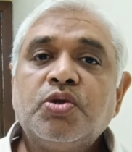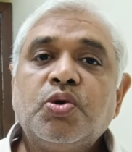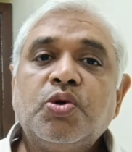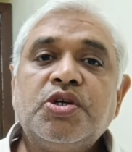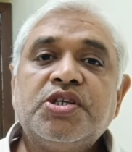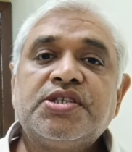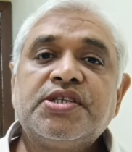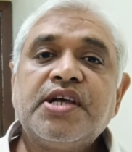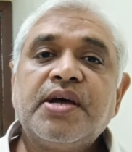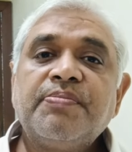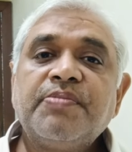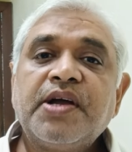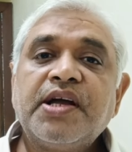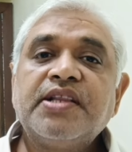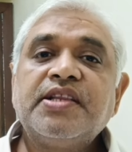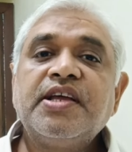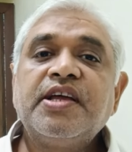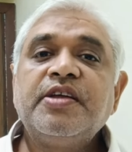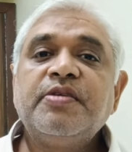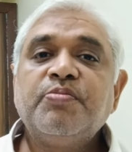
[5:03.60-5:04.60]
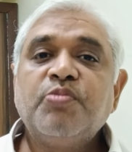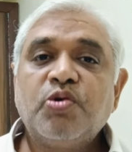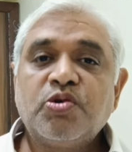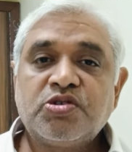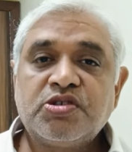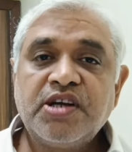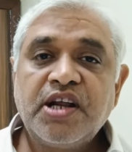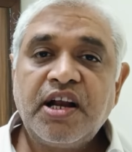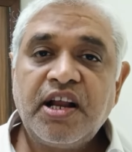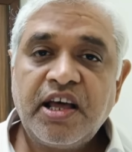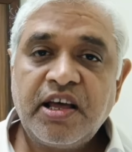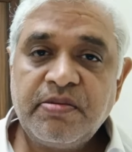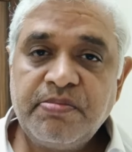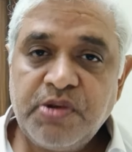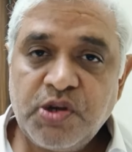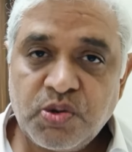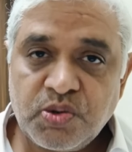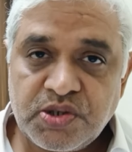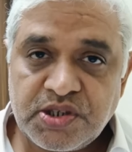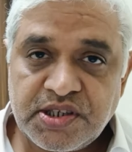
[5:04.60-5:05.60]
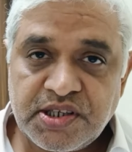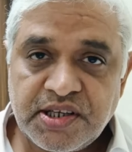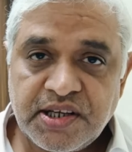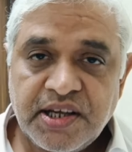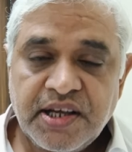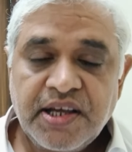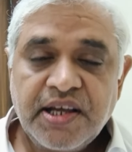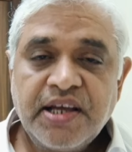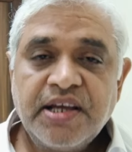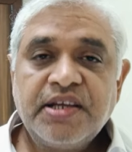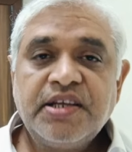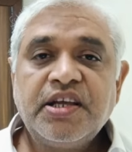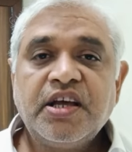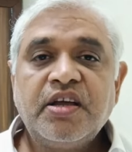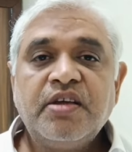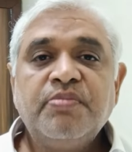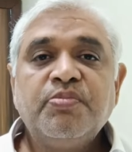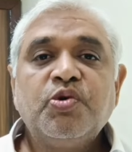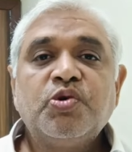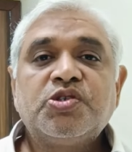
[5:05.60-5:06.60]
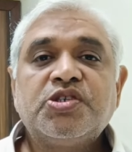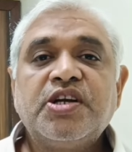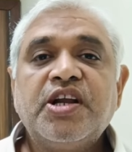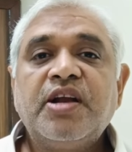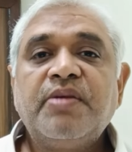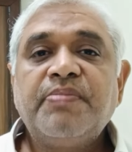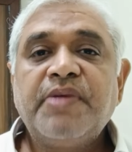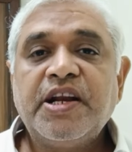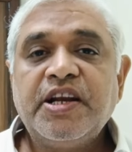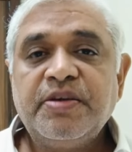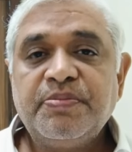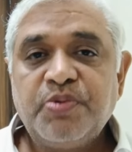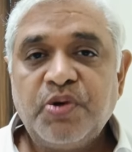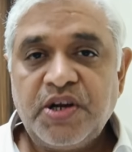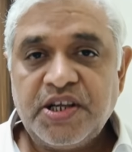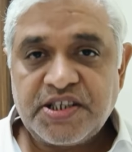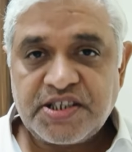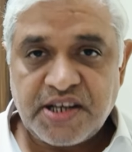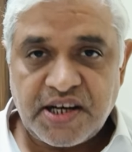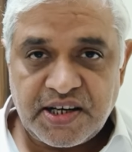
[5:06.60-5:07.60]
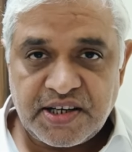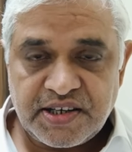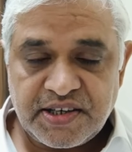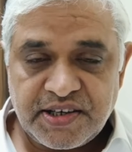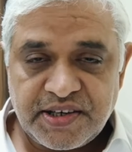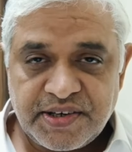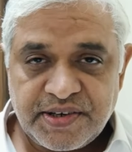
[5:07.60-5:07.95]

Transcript: तो इससे हम कहते हैं इमोशनल एब्यूज़ या इमोशनल मैनिपुलेशन